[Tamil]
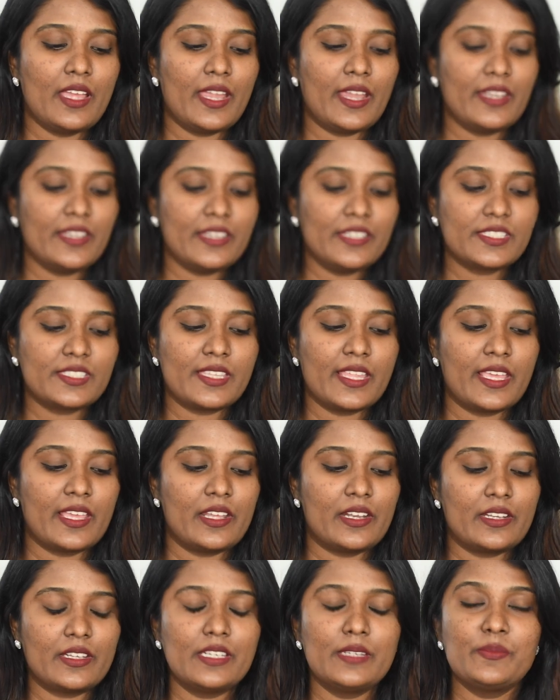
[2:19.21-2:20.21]
அண்ட் இட்ஸ்
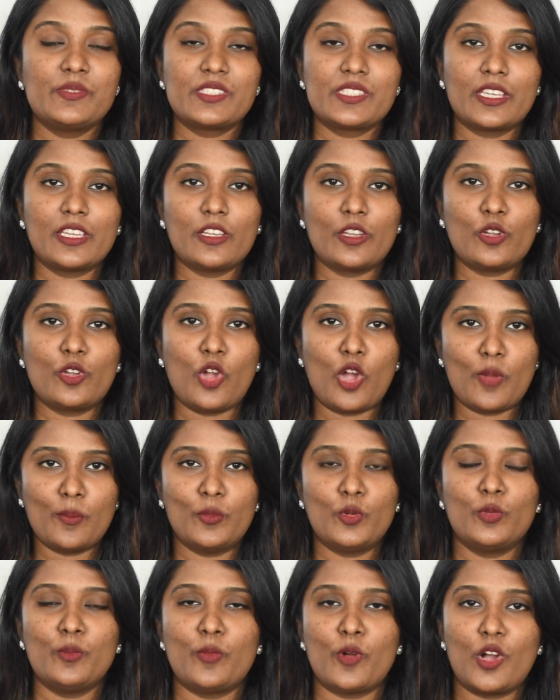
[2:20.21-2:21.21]
தேர் லிப்ஸ்டிக்
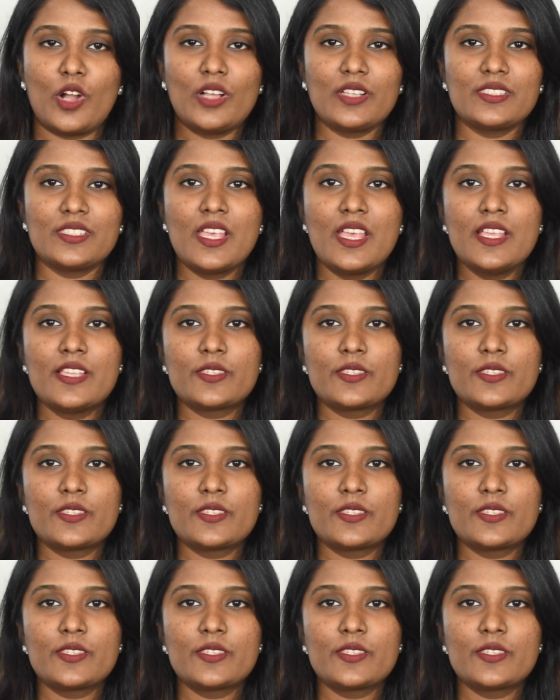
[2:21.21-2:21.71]
காம்போ பாக்ஸ்